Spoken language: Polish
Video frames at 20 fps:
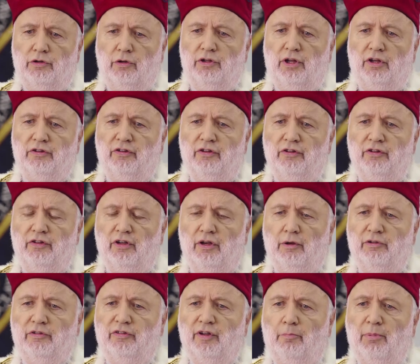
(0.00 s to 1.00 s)

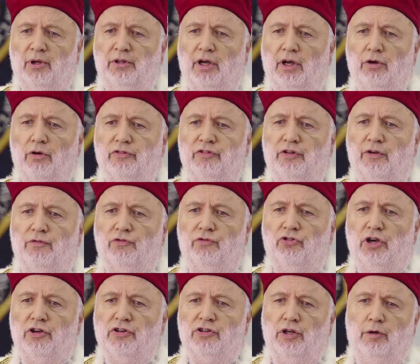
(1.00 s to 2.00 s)
decyzje zapadające
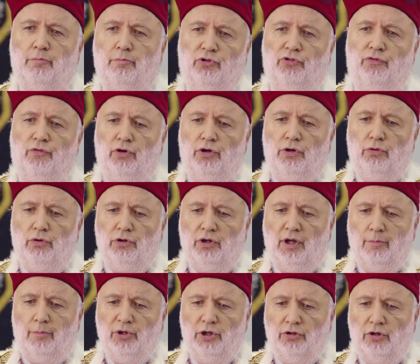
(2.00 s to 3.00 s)
wcześniej pozwoliły
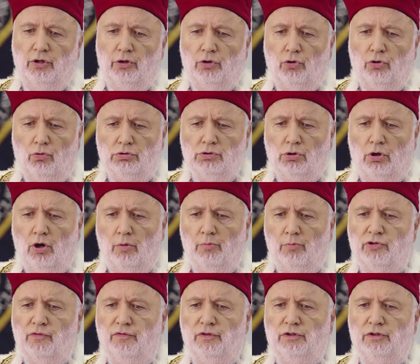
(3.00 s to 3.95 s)
nam nie tylko uruchomić